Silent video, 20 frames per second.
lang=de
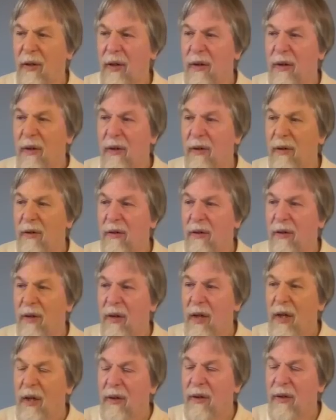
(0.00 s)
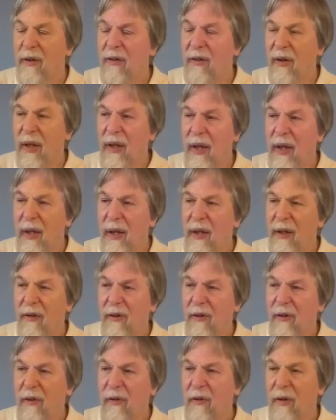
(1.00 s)
Wenn dieses die Zahl 1
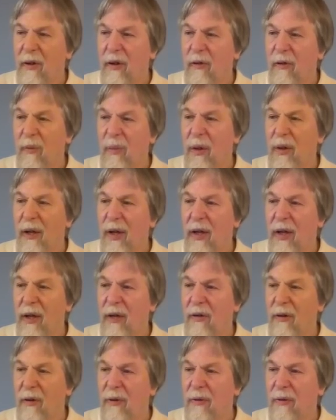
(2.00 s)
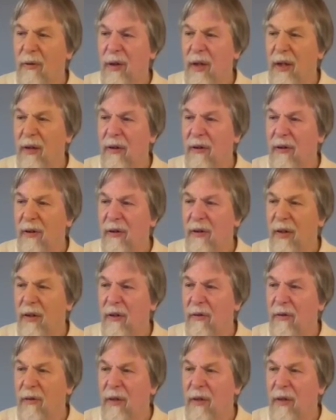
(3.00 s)
ist, wird das Bit 1 auf 1 gesetzt.